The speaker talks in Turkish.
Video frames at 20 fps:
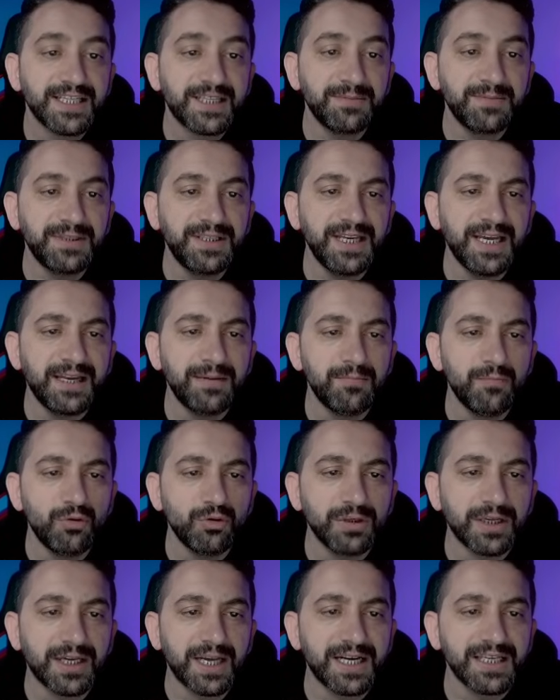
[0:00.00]
Şimdi
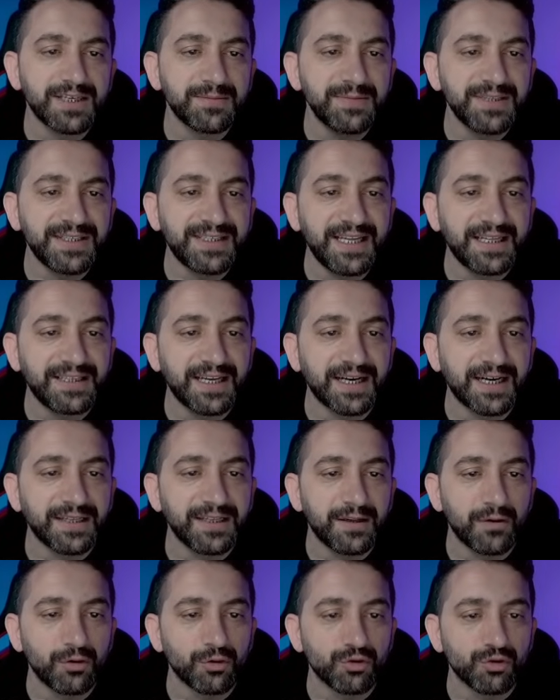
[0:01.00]
diyelim buradaki açımız teta
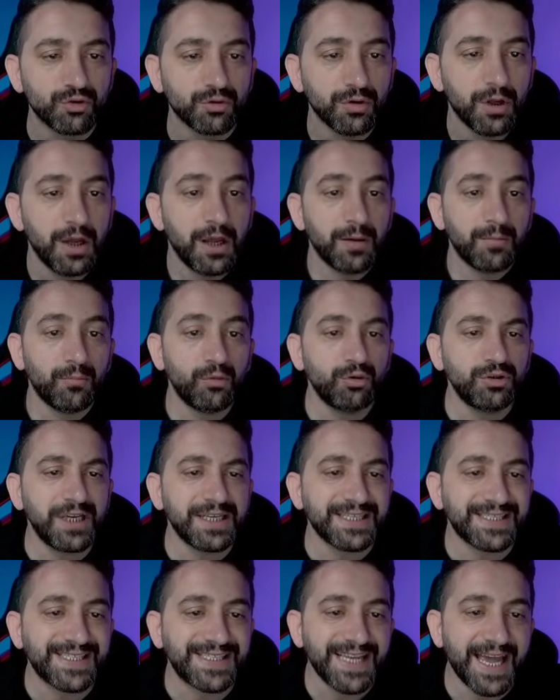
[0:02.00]
kadar olsun.
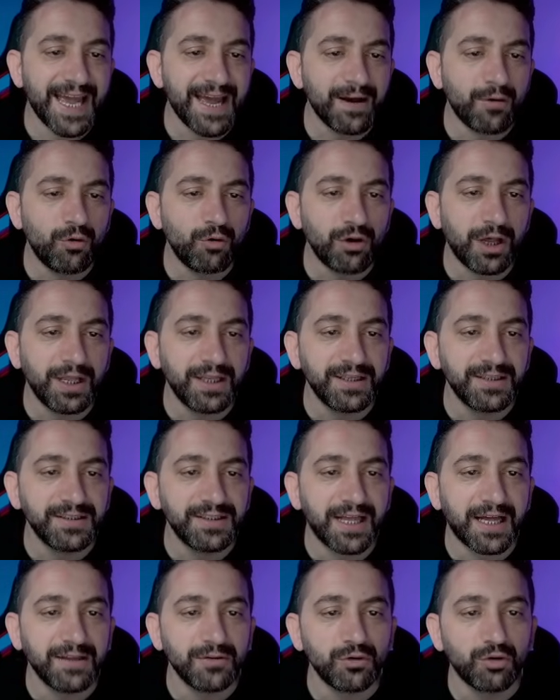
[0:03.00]
Burada z
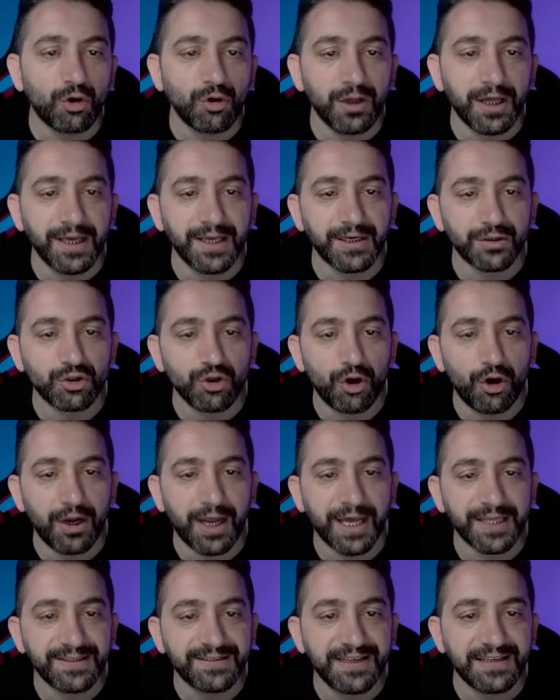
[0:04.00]
kuralından dolayı
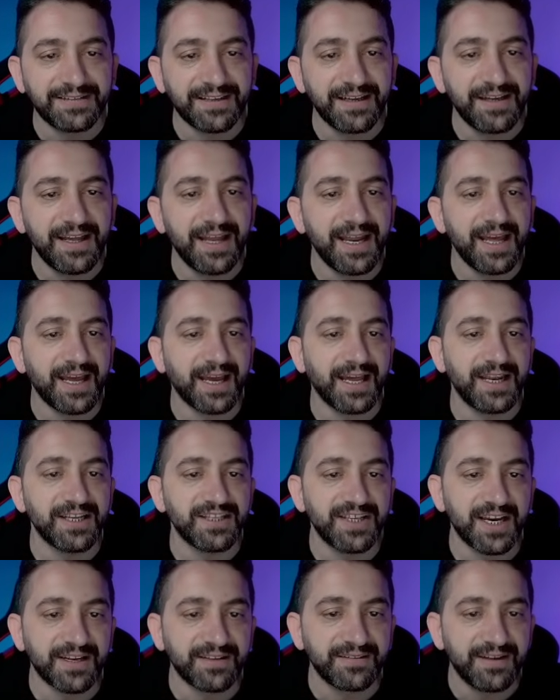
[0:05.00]
şöyle teta nereye
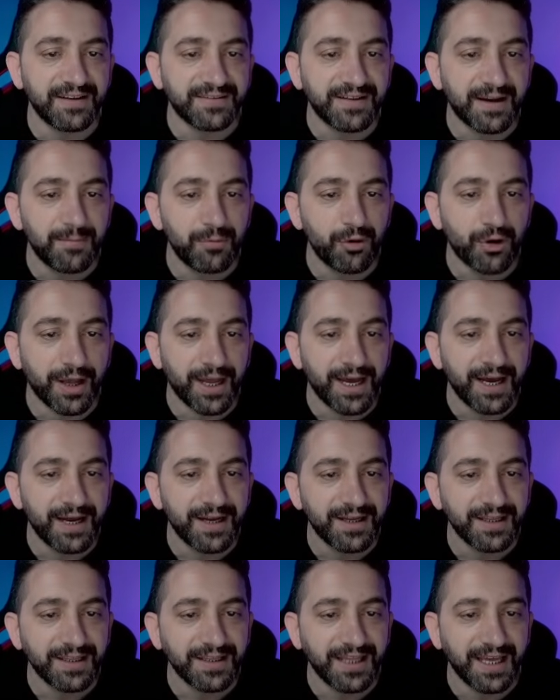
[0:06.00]
gelecek? Teta
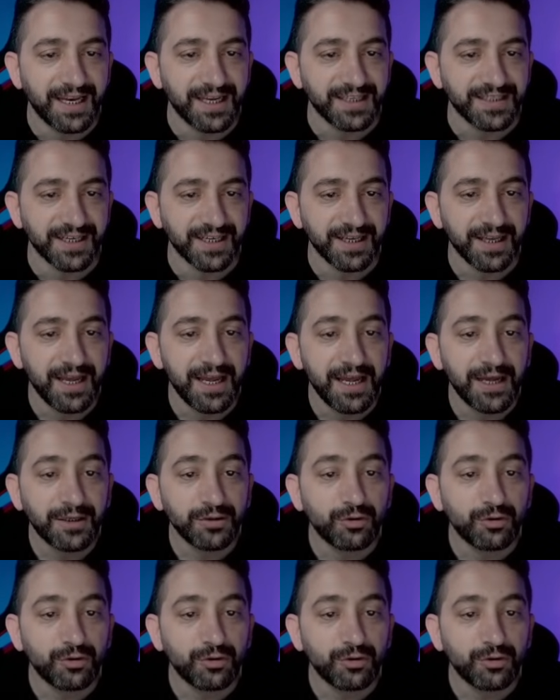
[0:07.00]
buraya gelecek.